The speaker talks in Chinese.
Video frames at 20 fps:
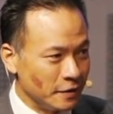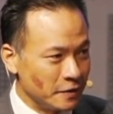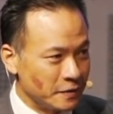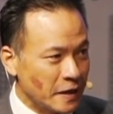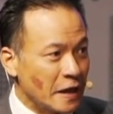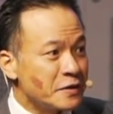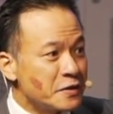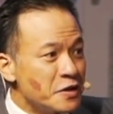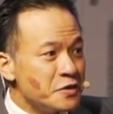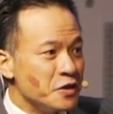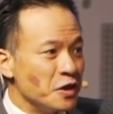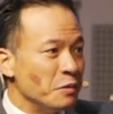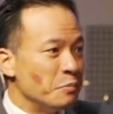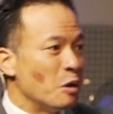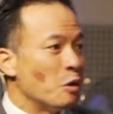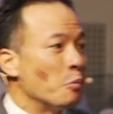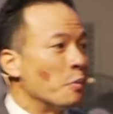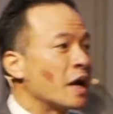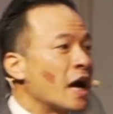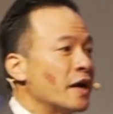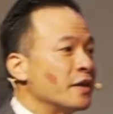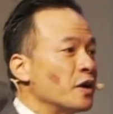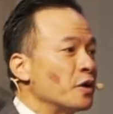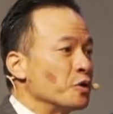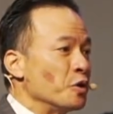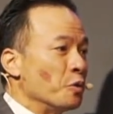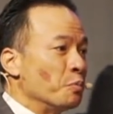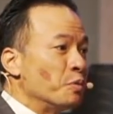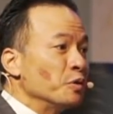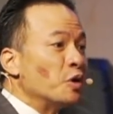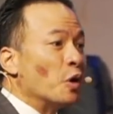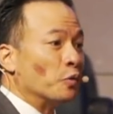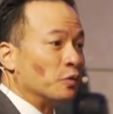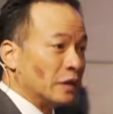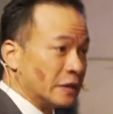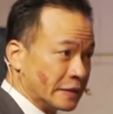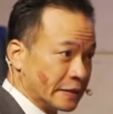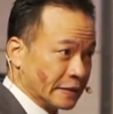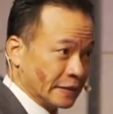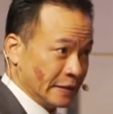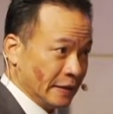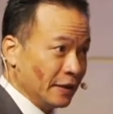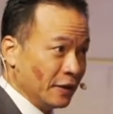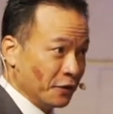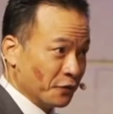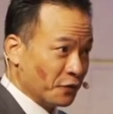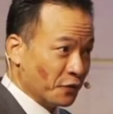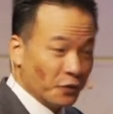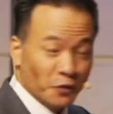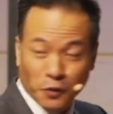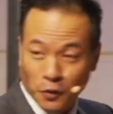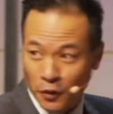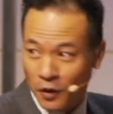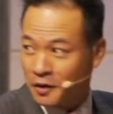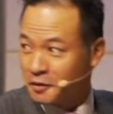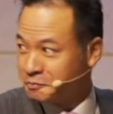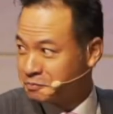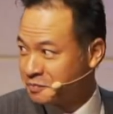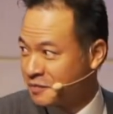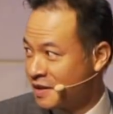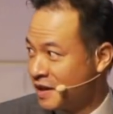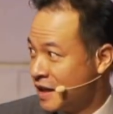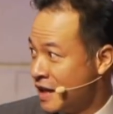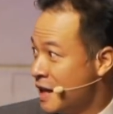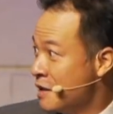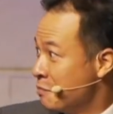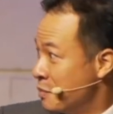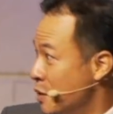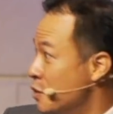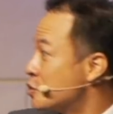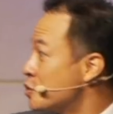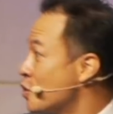在圣经里面我们看到有不同的死里复活，比如